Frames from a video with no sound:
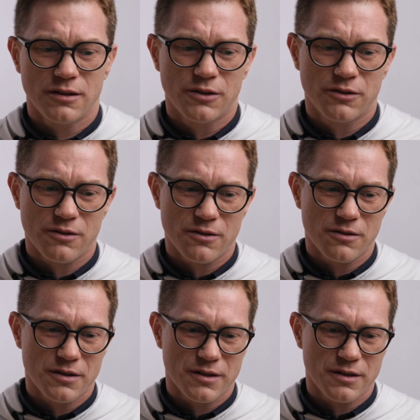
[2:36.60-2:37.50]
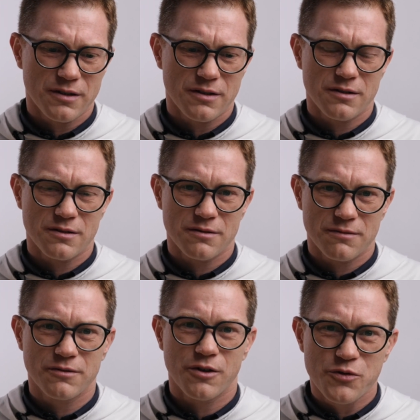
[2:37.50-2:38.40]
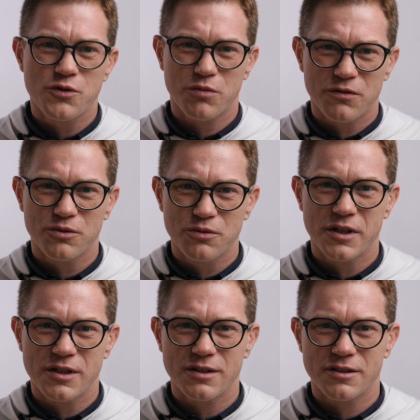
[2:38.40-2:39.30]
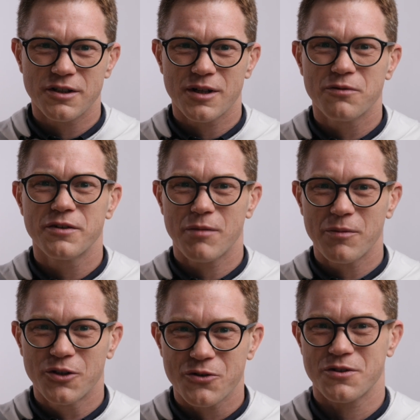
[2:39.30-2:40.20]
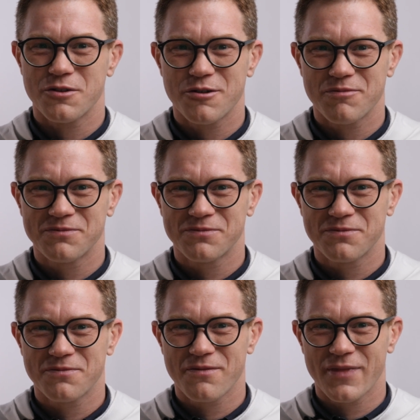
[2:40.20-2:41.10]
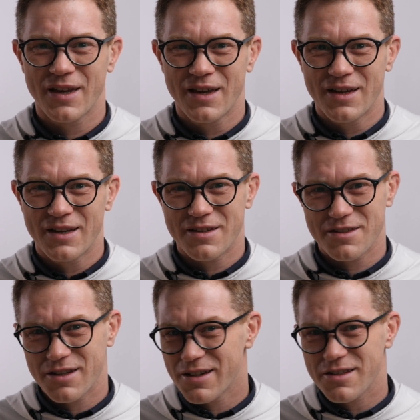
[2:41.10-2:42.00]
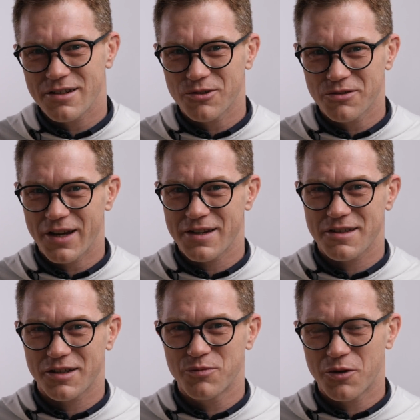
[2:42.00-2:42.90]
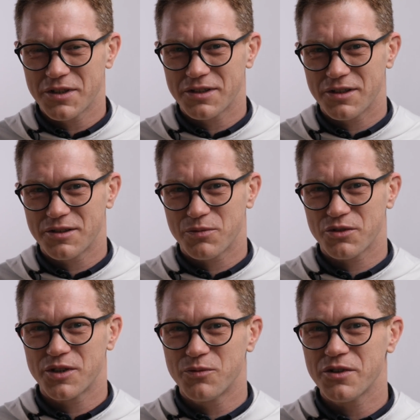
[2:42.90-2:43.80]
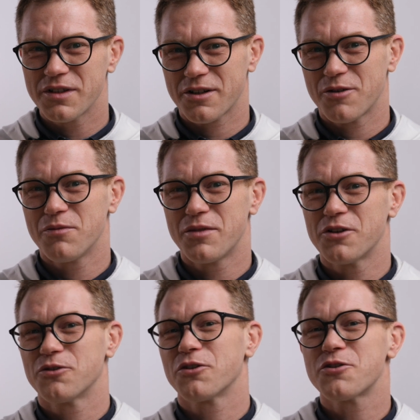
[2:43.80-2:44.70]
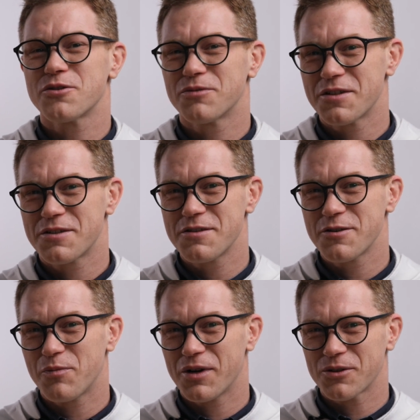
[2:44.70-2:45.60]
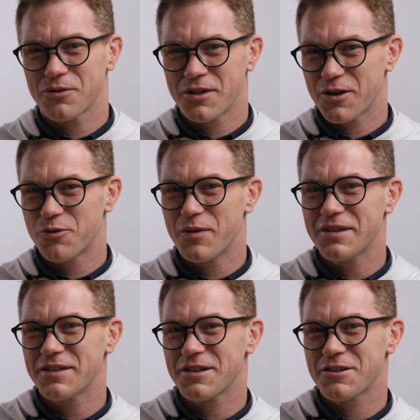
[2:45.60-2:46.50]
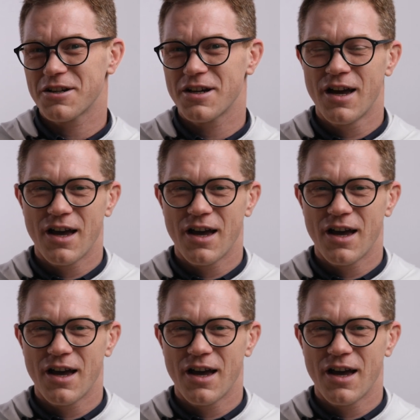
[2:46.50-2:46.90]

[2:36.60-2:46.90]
I to y, w końcu powoduje, że ja mówię, mam dosyć. Zniechęcenie to nie jest taki moment, kiedy podejmuję taką merytoryczną decyzję opartą na argumentach, że,